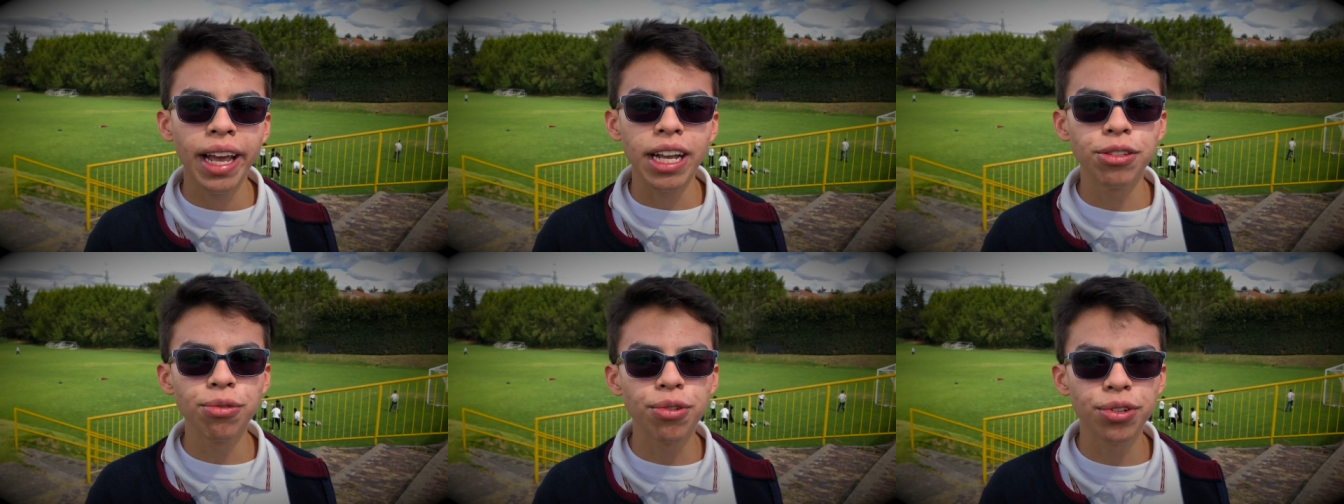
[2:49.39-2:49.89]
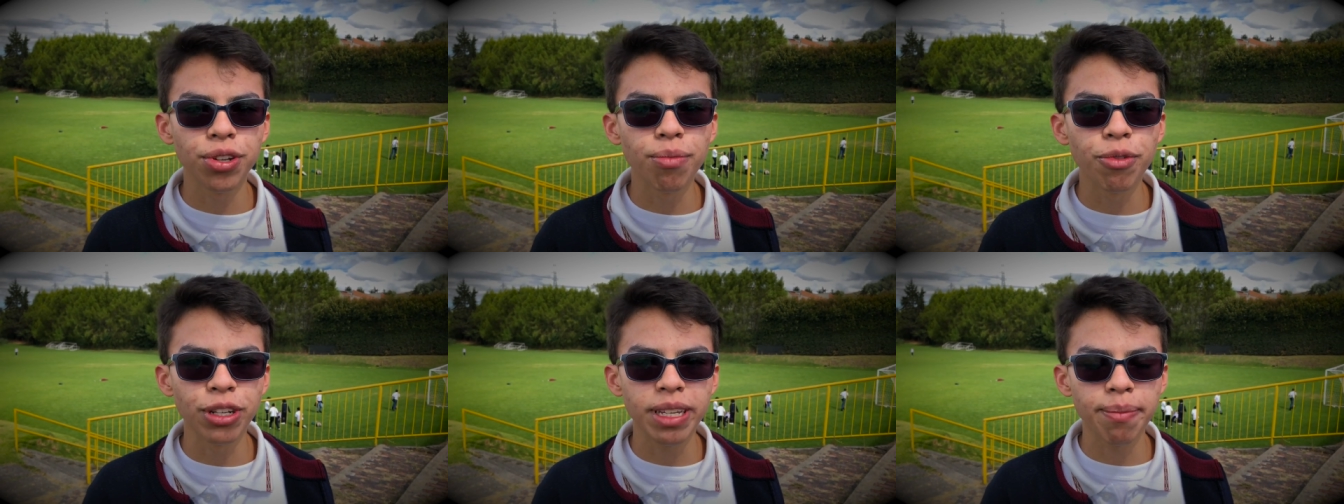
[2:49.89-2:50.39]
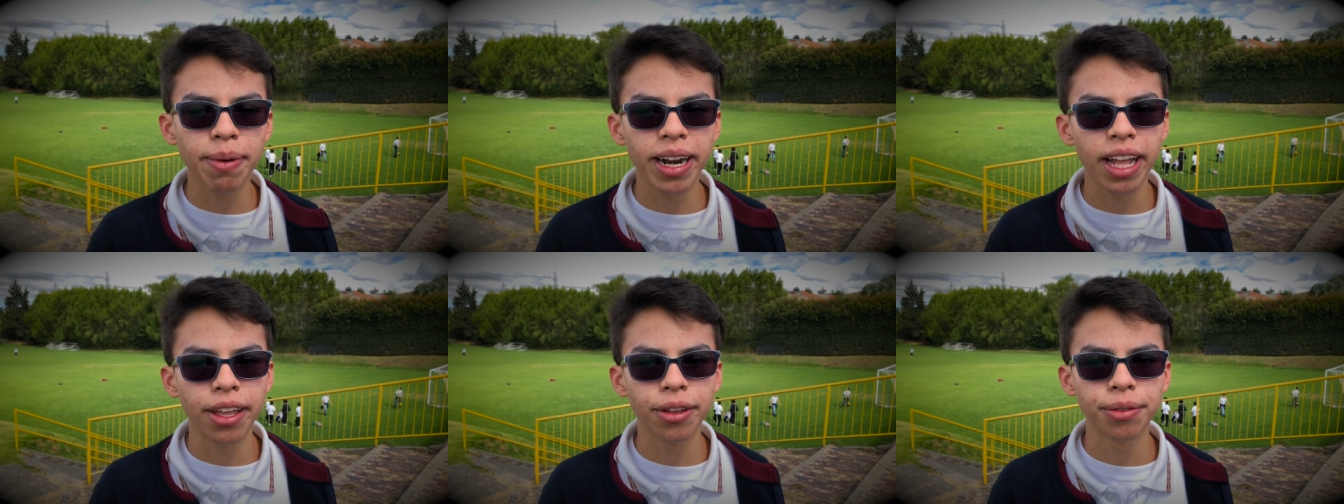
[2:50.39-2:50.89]
es un curso muy
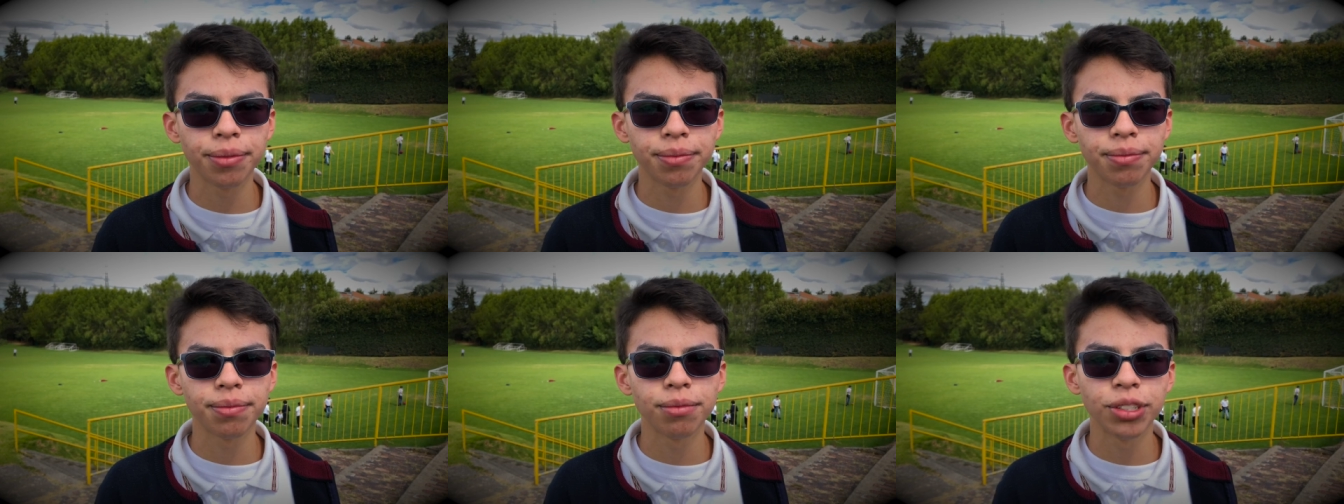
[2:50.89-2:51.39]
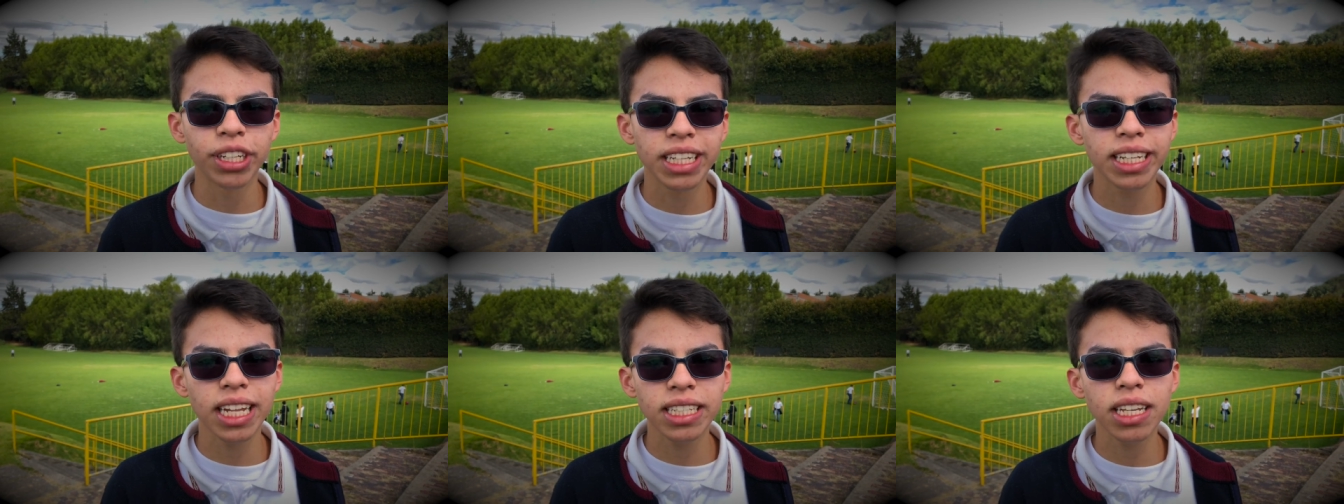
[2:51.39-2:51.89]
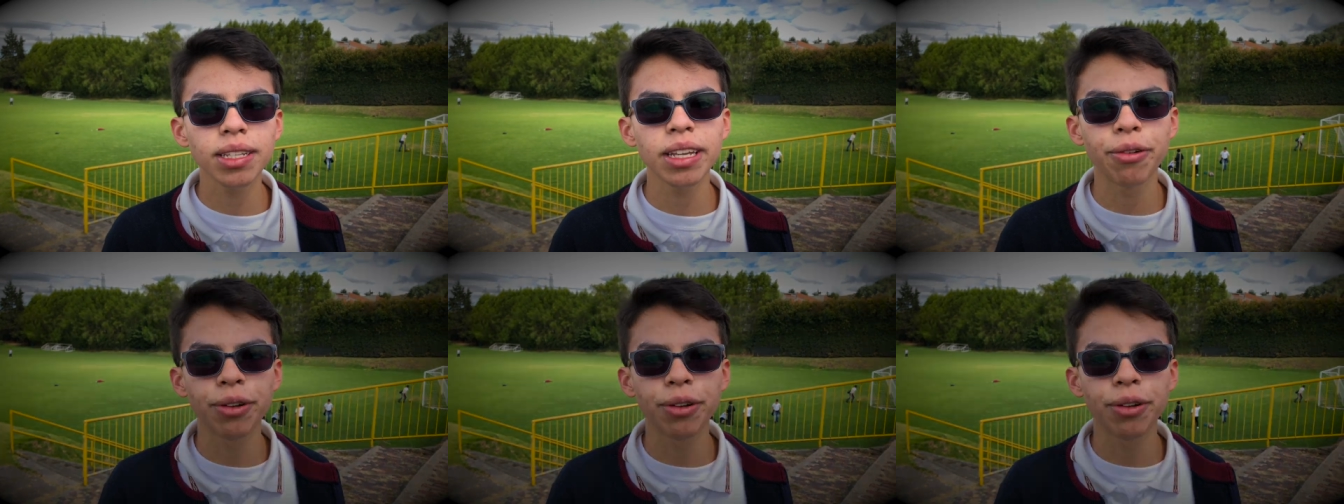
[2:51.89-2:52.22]
separado. Muchas gracias y